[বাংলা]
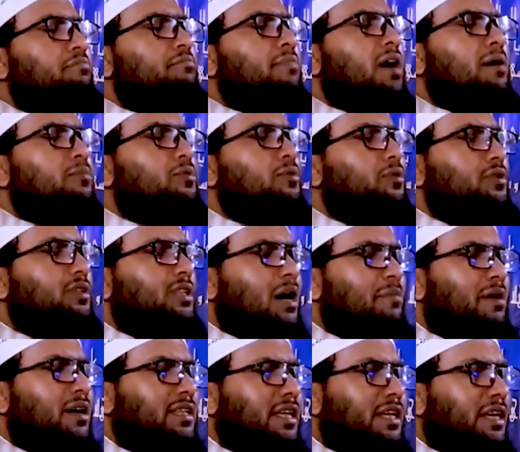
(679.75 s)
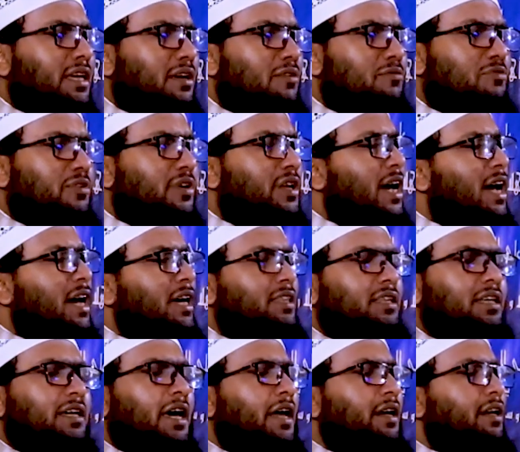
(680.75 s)
মাবুদ আমাদেরকে ফিরাইয়া
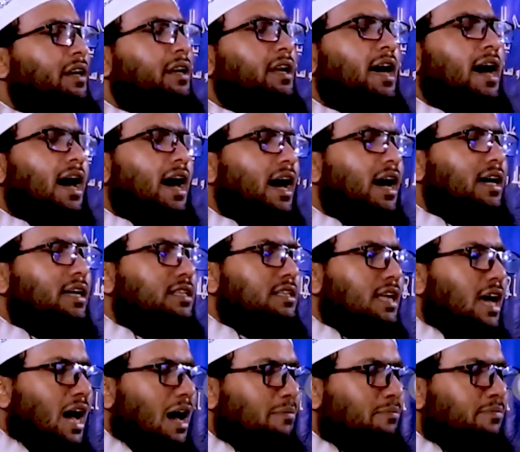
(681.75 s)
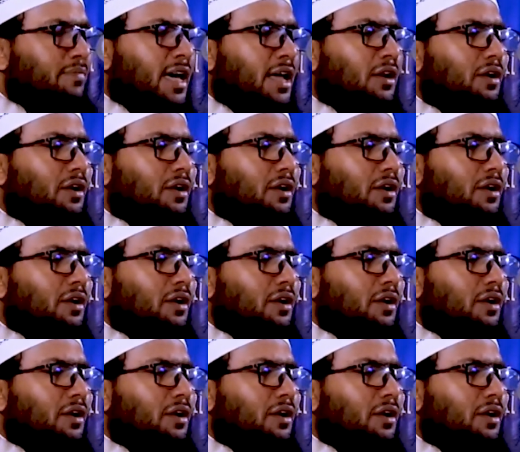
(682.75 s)
দিয়েন না আপনার